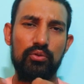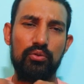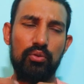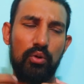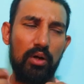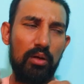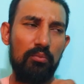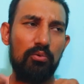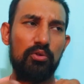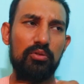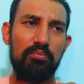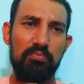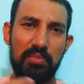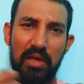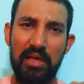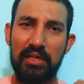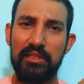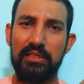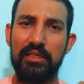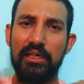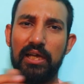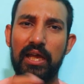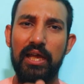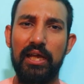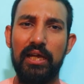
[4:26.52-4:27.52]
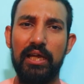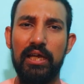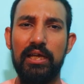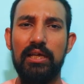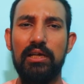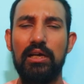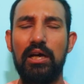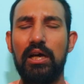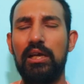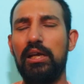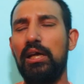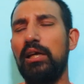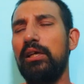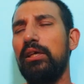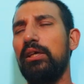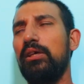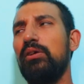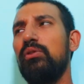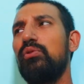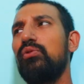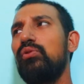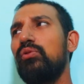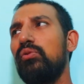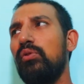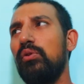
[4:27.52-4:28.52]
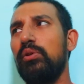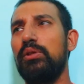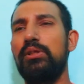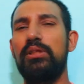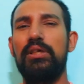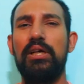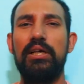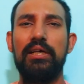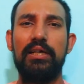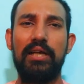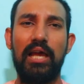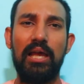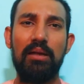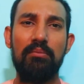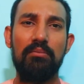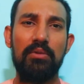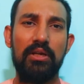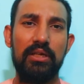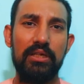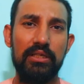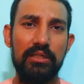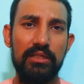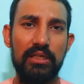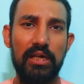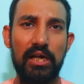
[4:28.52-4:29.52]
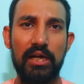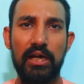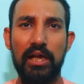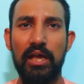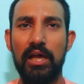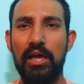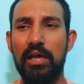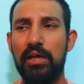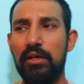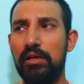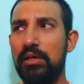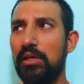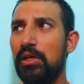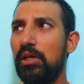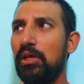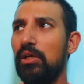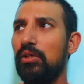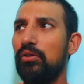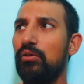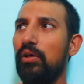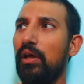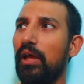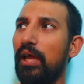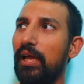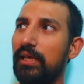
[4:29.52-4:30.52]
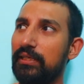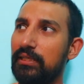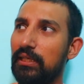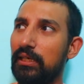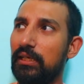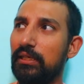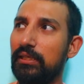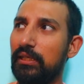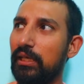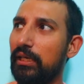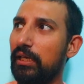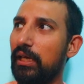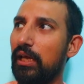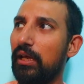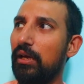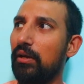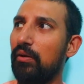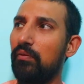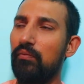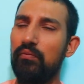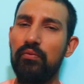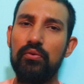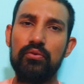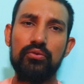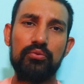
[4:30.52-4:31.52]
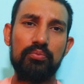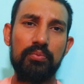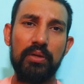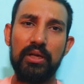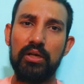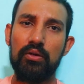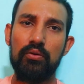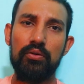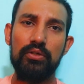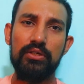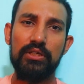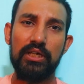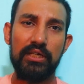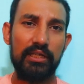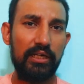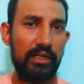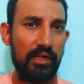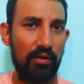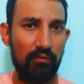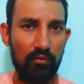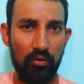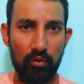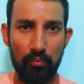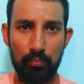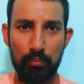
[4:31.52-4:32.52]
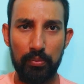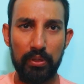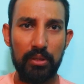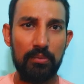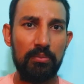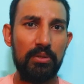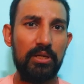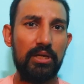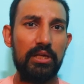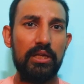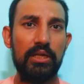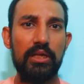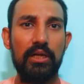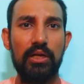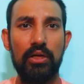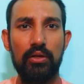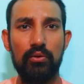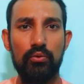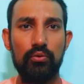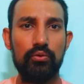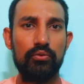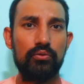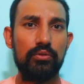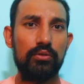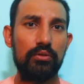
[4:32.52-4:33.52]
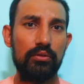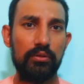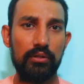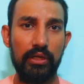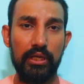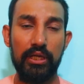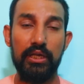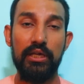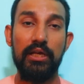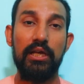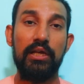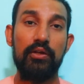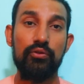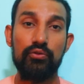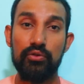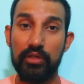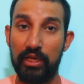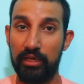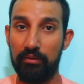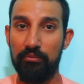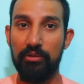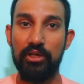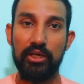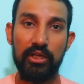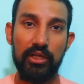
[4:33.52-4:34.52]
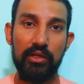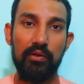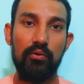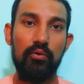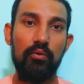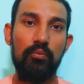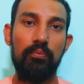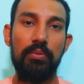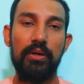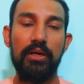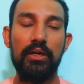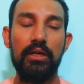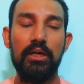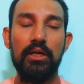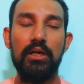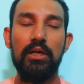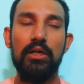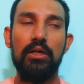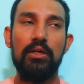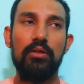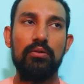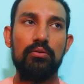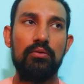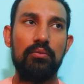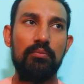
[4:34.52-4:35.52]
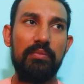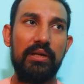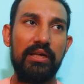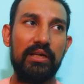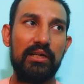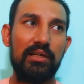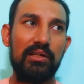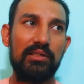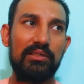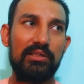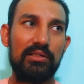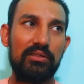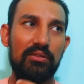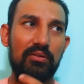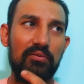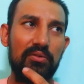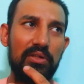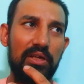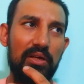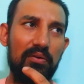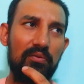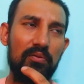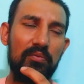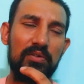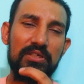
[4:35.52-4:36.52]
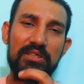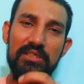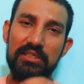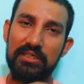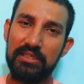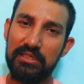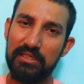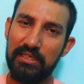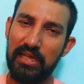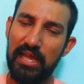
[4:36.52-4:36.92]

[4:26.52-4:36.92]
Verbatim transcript: थोड़ा बहुत प्यार दिखाया गया है हालांकि उसको इतना टाइम नहीं दिया गया है तो ऐसा लगता है कि यार उस पर कोई ज्यादा डेवलपमेंट भी नहीं है उस एरिया के उस सेगमेंट के ऊपर तो मैं कह सकता हूँ कि यार वो बस